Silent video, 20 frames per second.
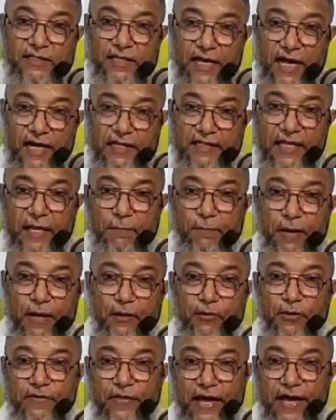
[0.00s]
যে হাতে অ্যাপ্লাই
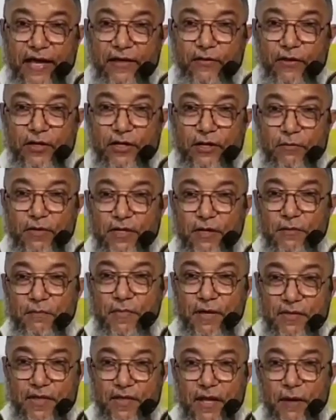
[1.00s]
করে দেখা দেওয়া যাবে যে
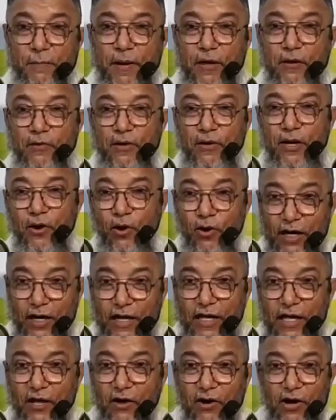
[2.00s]
মেহেদি অ্যাপ্লাই করলে
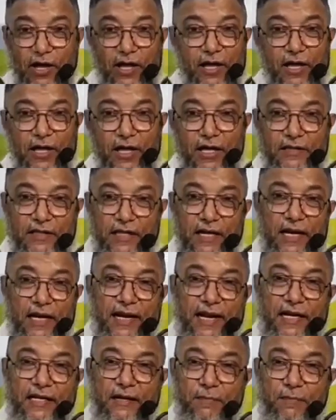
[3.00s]
রংটা কি হয় তাহলে
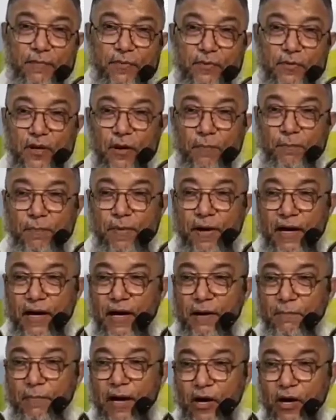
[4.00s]
এটা একটা
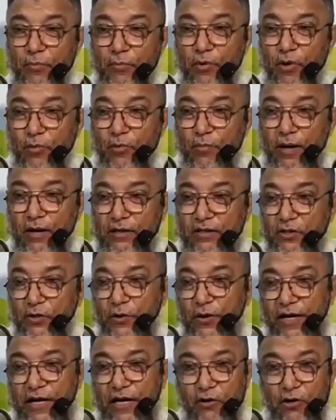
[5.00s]
কমপ্লিটলি বায়োবিও বা
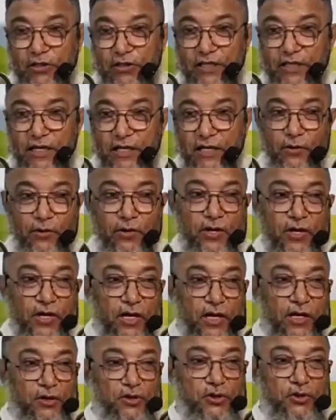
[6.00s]
থিওরিটিক্যাল কথা থাকলো
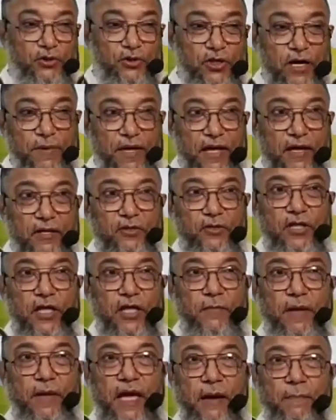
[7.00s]
কিন্তু যদি আমি যদি
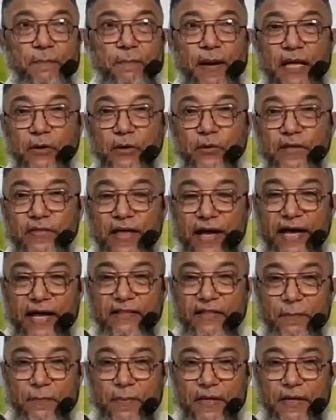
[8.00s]
আমি অ্যাপ্লাই করে
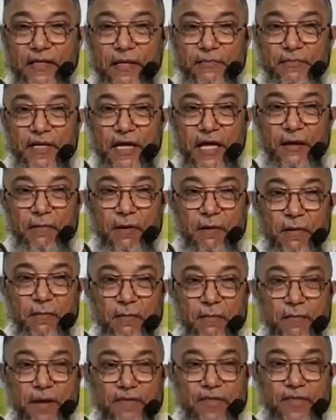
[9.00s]
দেখাইতে পারতাম যে এইভাবে
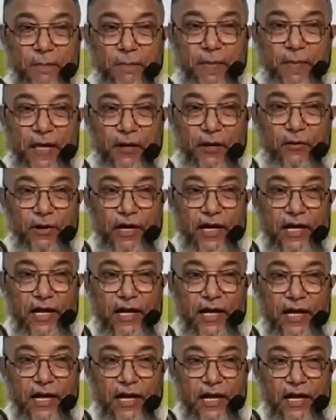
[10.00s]
মেহেদি অ্যাপ্লাই করলে
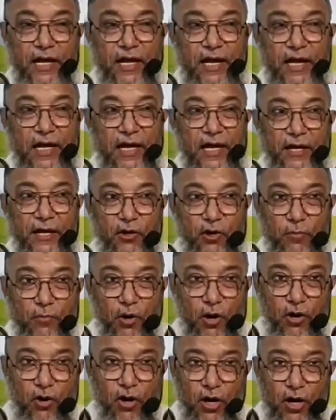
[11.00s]
এরকম
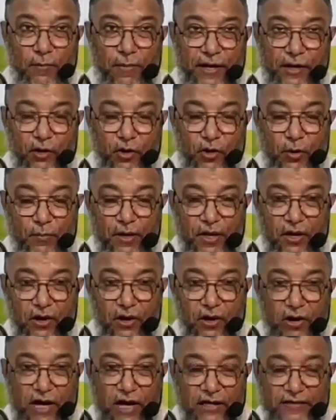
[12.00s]
রং হয় বা এরকমই
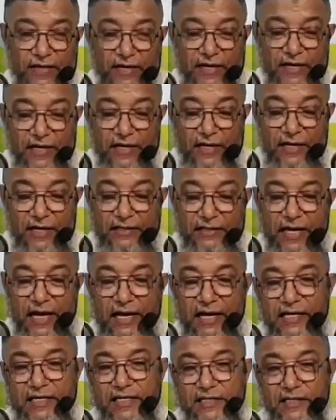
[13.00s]
হয় হাতের
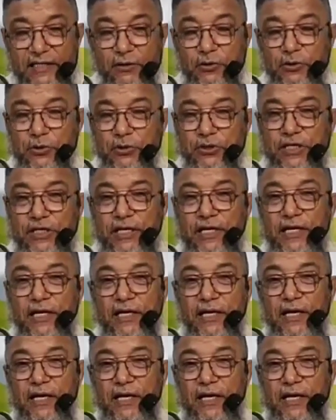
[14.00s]
তাহলে যেটা হইতো যে